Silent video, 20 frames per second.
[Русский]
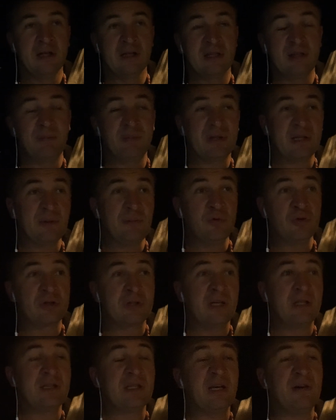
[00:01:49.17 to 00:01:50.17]
Да потому
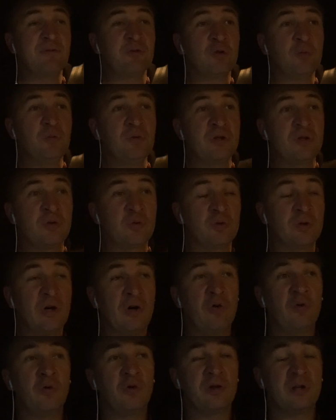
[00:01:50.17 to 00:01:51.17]
что она на автобусе куда
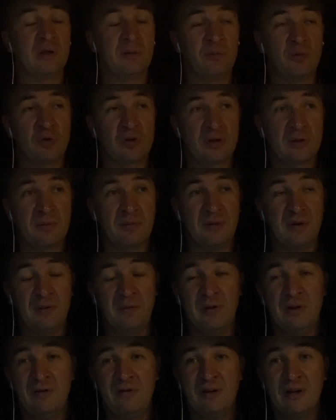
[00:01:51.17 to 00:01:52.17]
угодно может
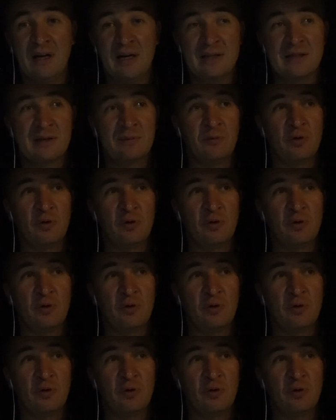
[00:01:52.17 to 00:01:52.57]
передвигаться,